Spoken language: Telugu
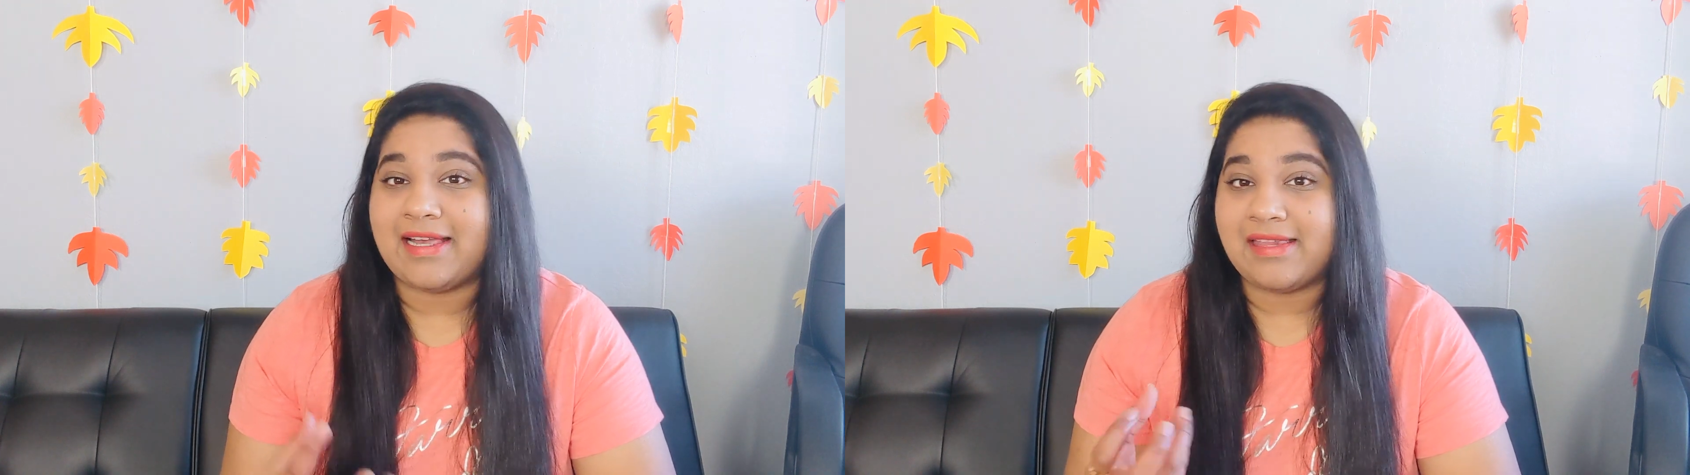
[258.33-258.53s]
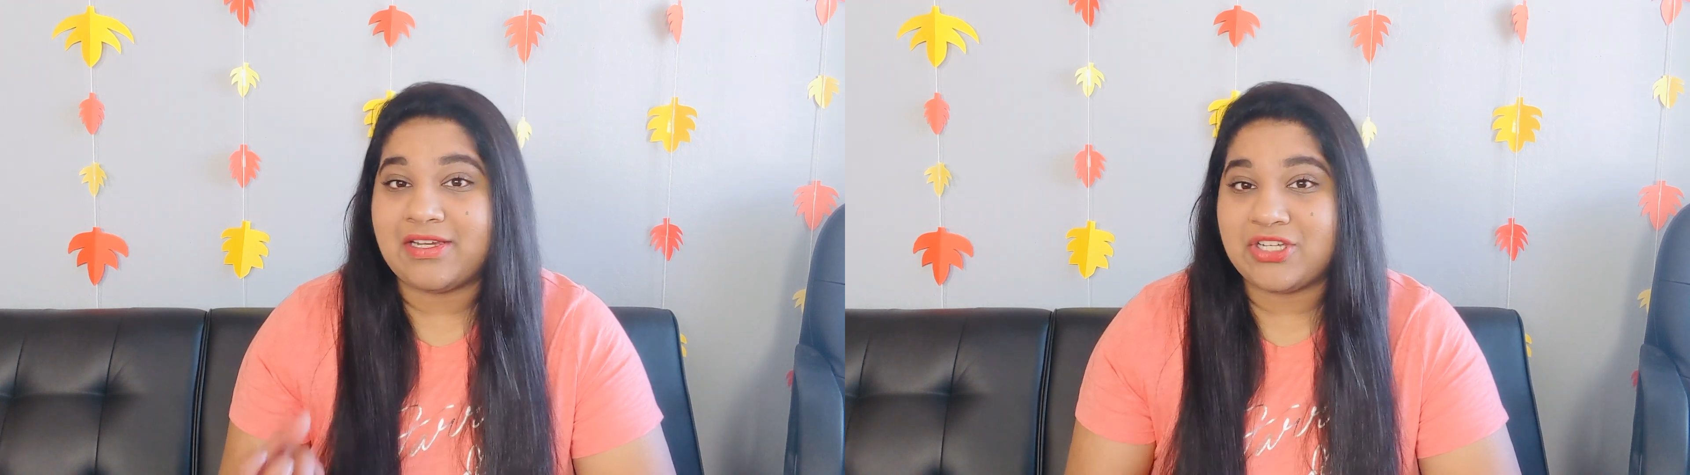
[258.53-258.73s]

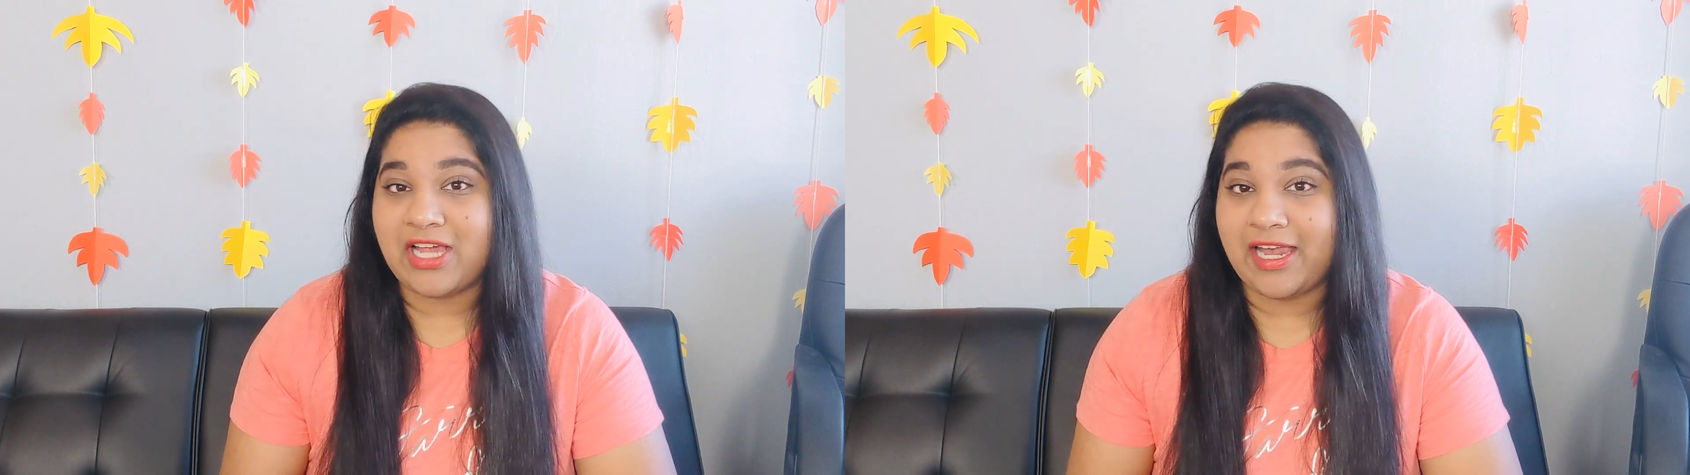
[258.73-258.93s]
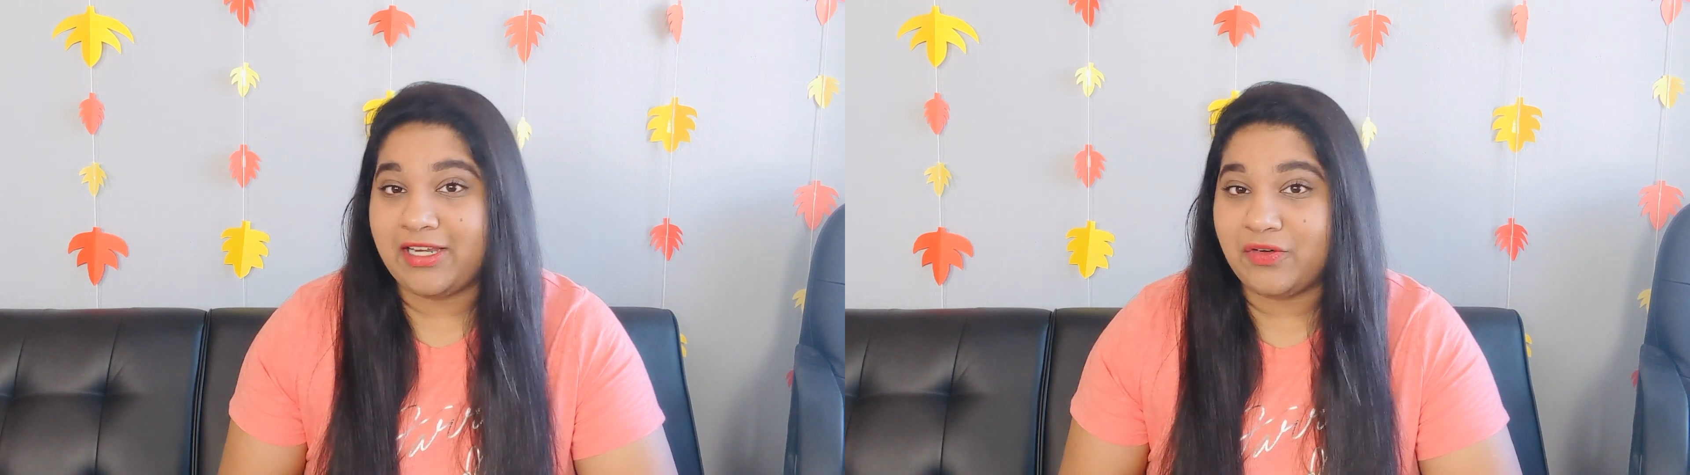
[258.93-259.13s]
అయితే
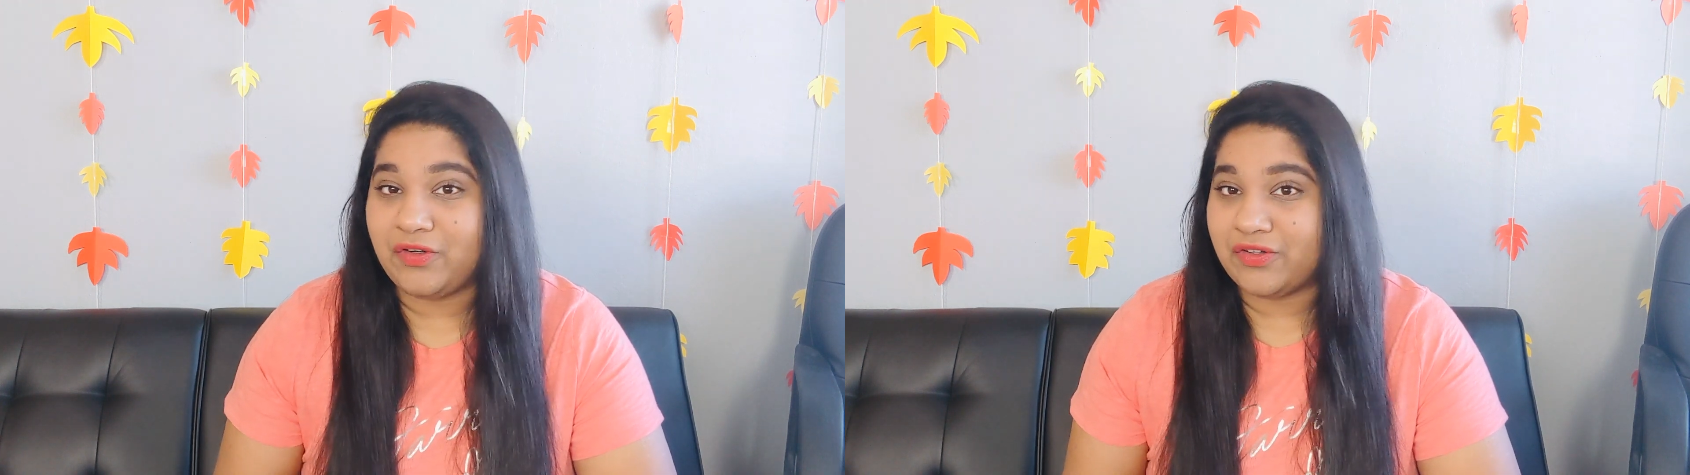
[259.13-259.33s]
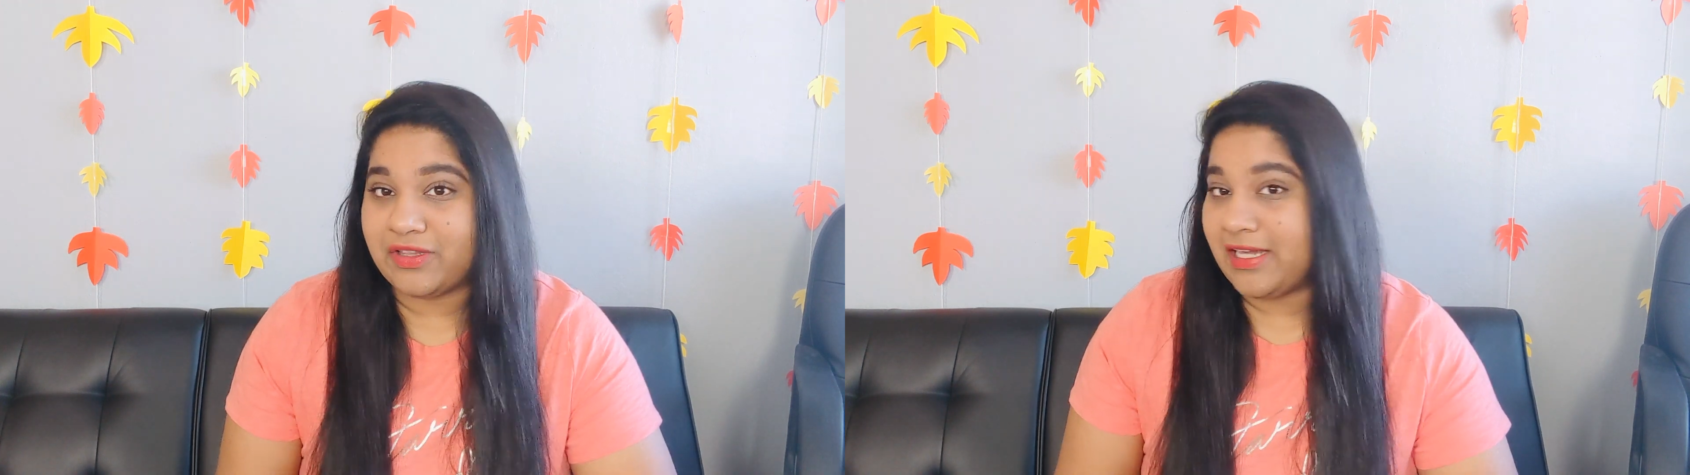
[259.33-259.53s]
షైన్
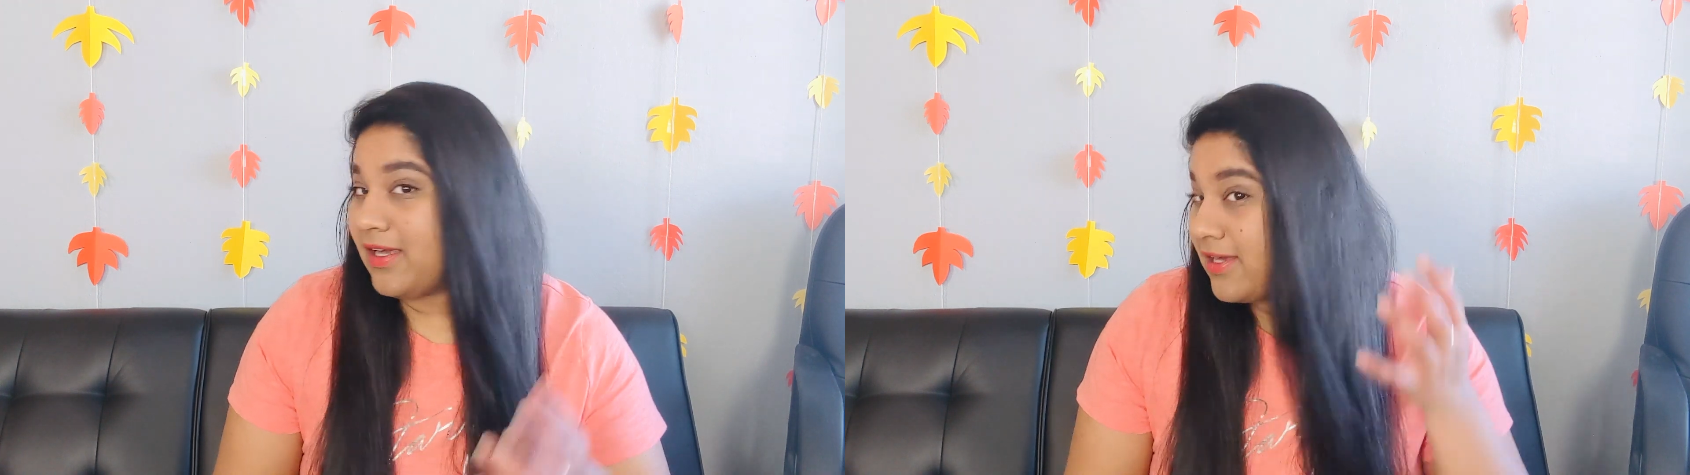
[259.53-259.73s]
ఉంటుంది